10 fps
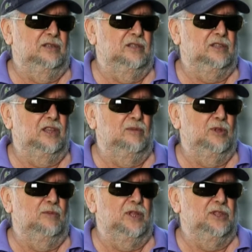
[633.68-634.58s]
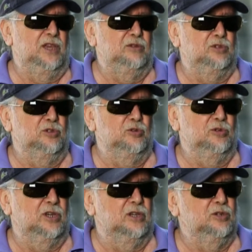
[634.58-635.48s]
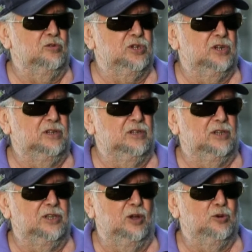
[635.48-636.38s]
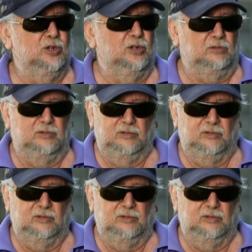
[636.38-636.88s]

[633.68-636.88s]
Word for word: Тогда она была молодая, очень юная девушка, а я уже